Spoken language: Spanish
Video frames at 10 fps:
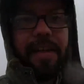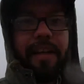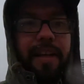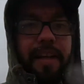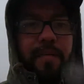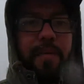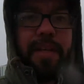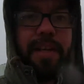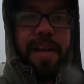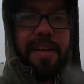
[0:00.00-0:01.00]
Que tengan un
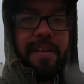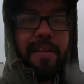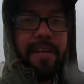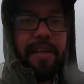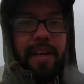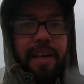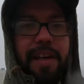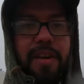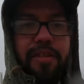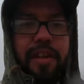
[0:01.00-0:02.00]
buen día
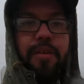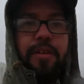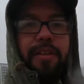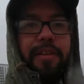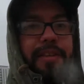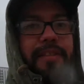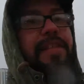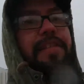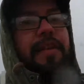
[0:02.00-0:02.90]
y los saludo desde